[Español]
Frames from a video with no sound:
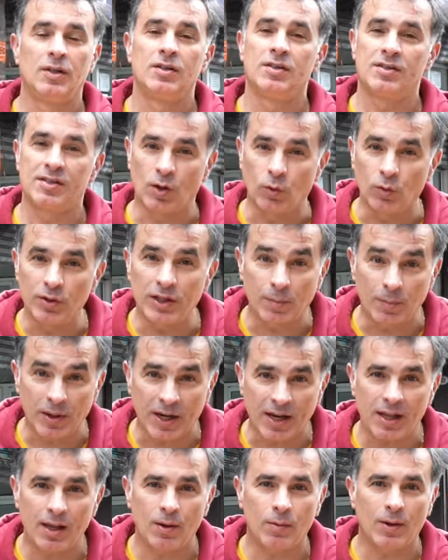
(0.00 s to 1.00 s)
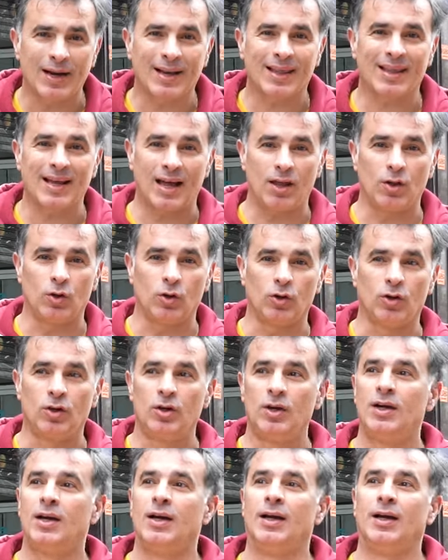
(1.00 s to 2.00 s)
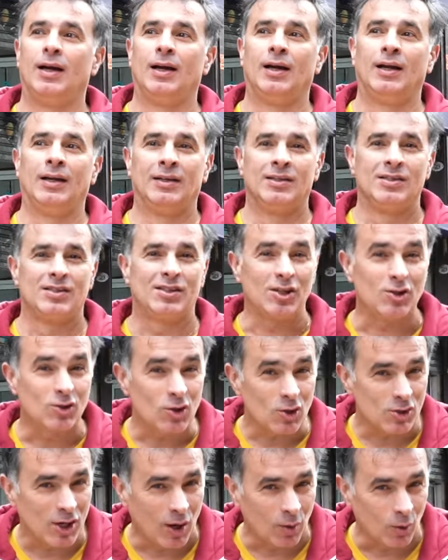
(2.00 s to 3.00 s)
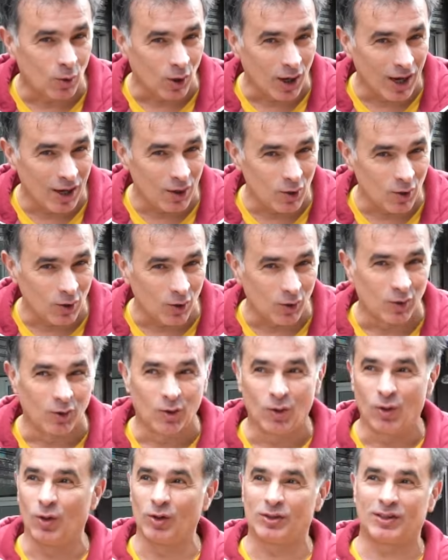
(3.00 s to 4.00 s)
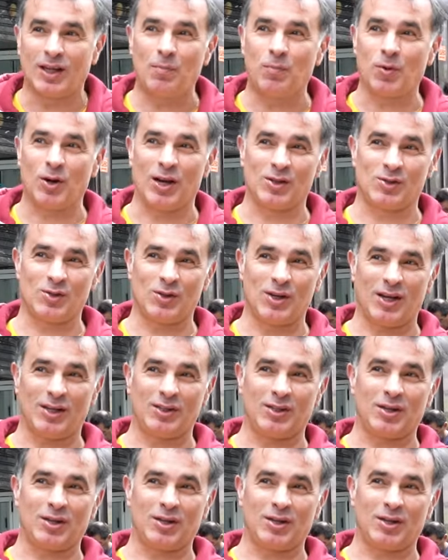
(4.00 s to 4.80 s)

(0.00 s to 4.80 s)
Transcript: Segunda parada, Bardado. Si sos abogado o estás por la zona de